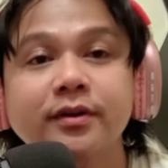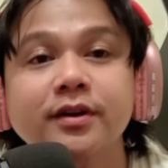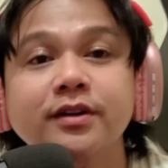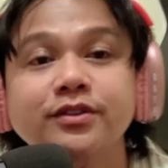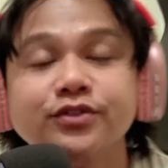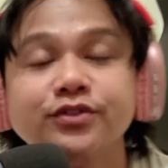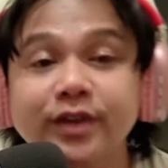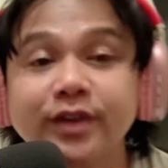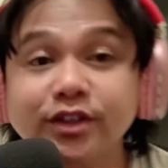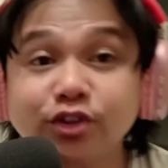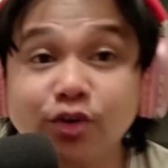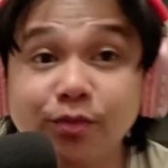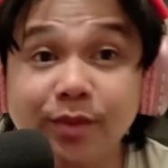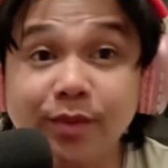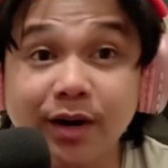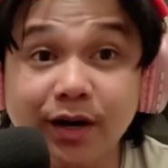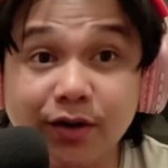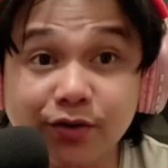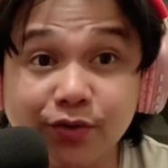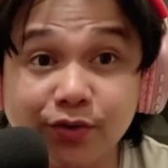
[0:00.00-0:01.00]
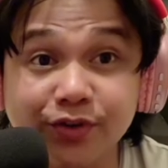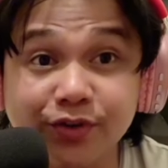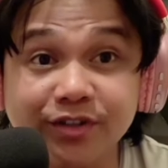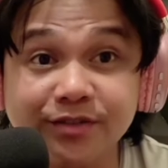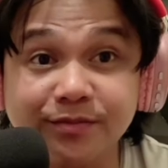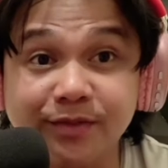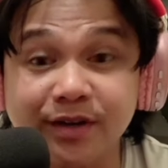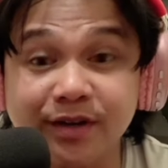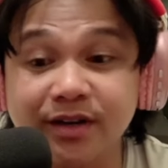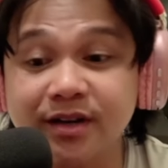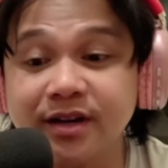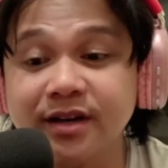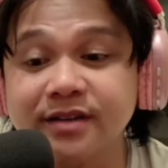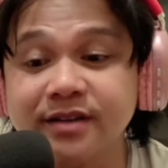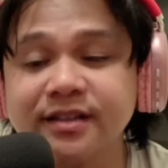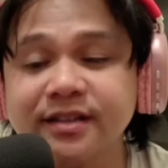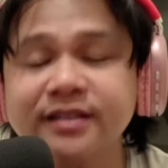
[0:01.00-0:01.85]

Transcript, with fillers: So ito mga course mga guys,